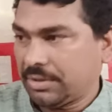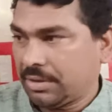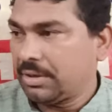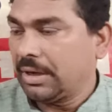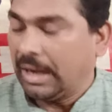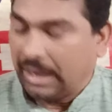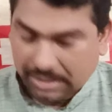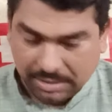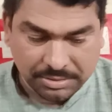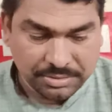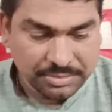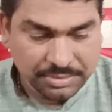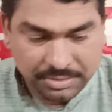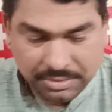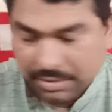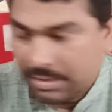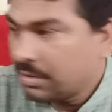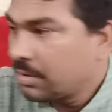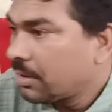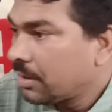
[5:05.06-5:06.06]
हाँ
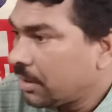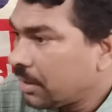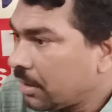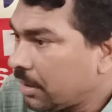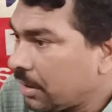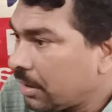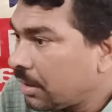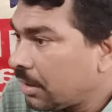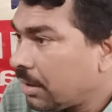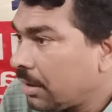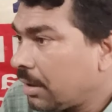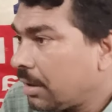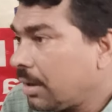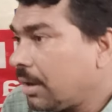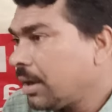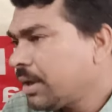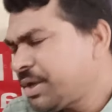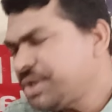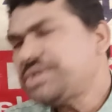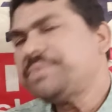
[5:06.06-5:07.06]
कृषि के ऊपर नहीं
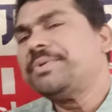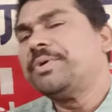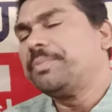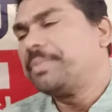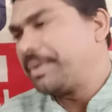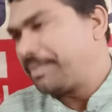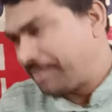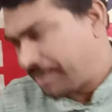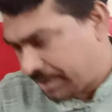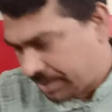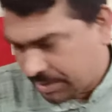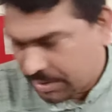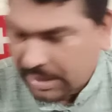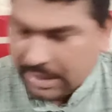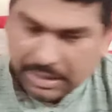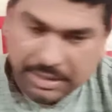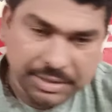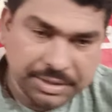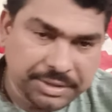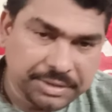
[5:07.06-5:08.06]
है किसी भी ऊपर नहीं हाँ
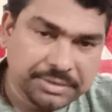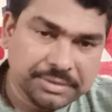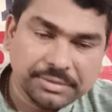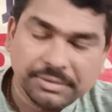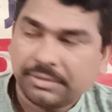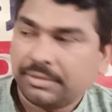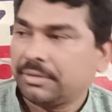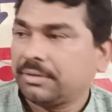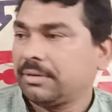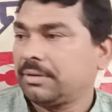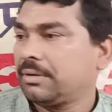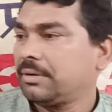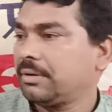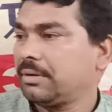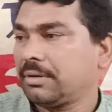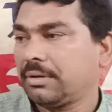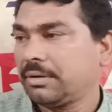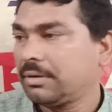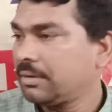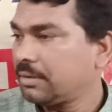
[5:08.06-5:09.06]

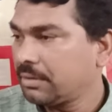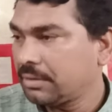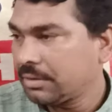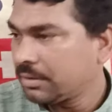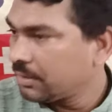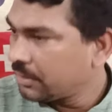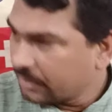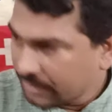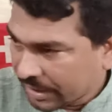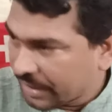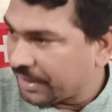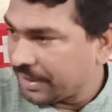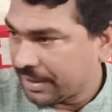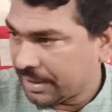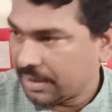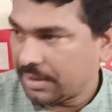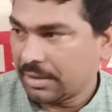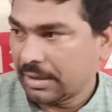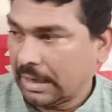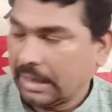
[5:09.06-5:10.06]
आयुर्वेद किसी के ऊपर नहीं
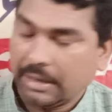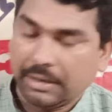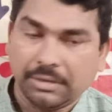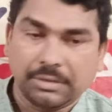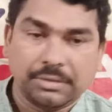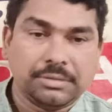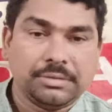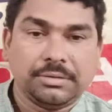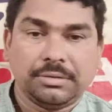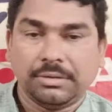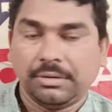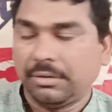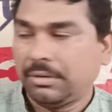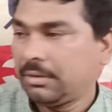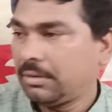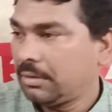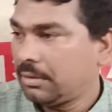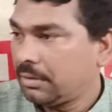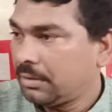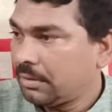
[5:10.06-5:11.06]
है हाँ मेरे
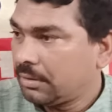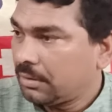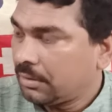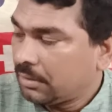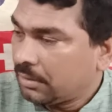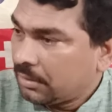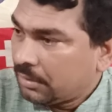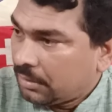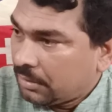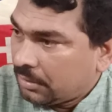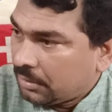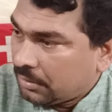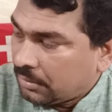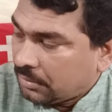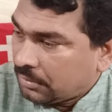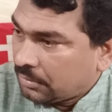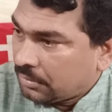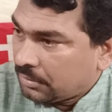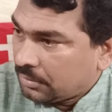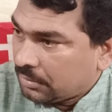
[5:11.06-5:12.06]
पास ज्ञान नहीं है तो
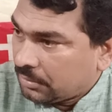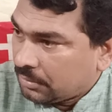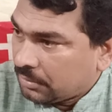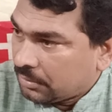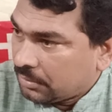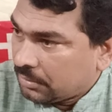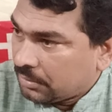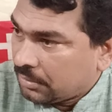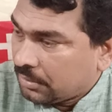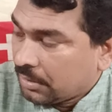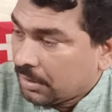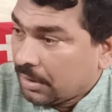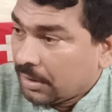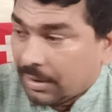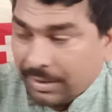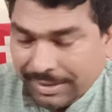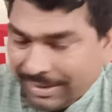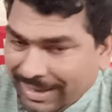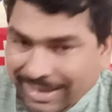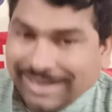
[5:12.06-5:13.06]
मैं लोगों को लेके
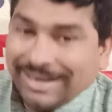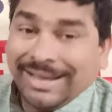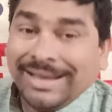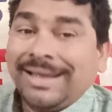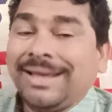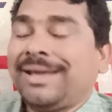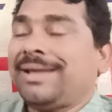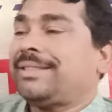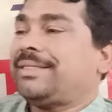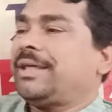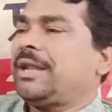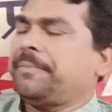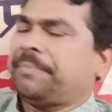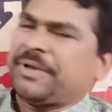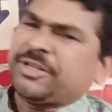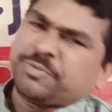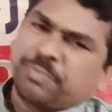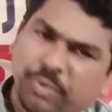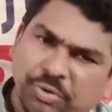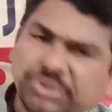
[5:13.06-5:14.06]
कैसे नहीं नहीं तेरे
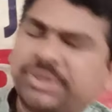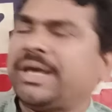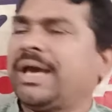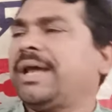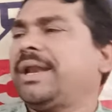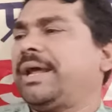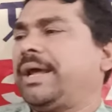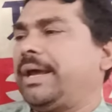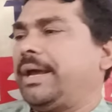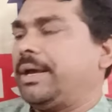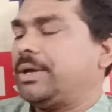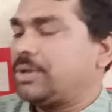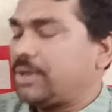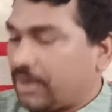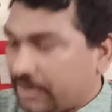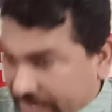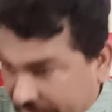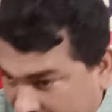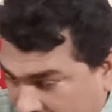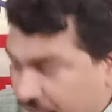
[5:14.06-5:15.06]
पास बहुत ज्ञान है
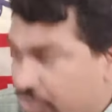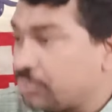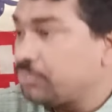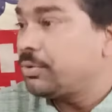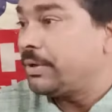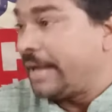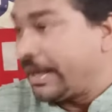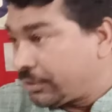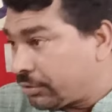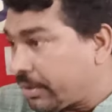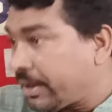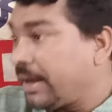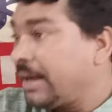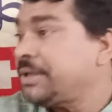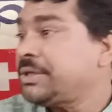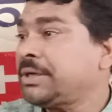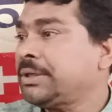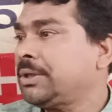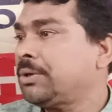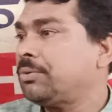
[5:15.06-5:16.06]
यही सुन यही तो कहना
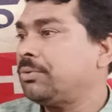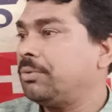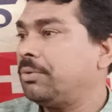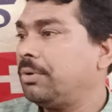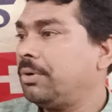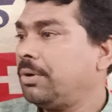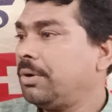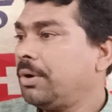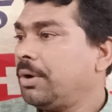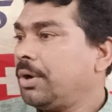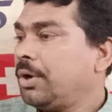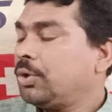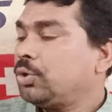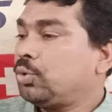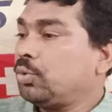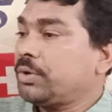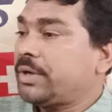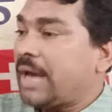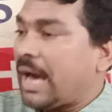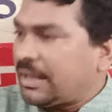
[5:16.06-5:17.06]
चाहता हूँ
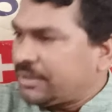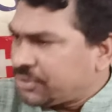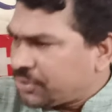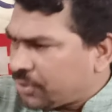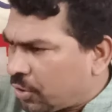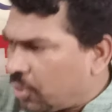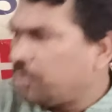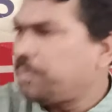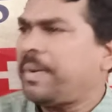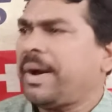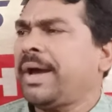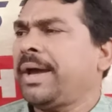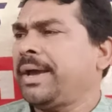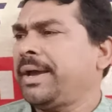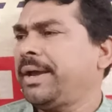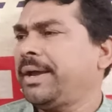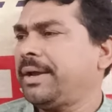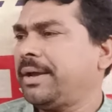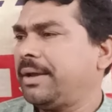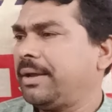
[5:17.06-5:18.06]
तू ज्ञान स्वरूपा
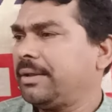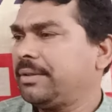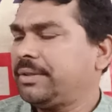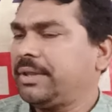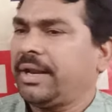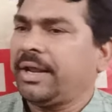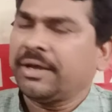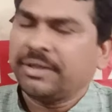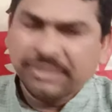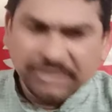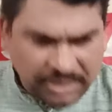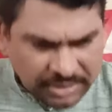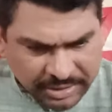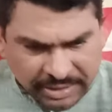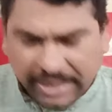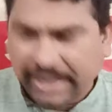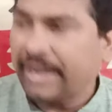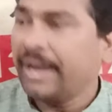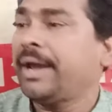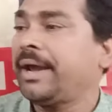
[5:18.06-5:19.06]
है तेरे अंदर
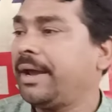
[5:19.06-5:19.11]
है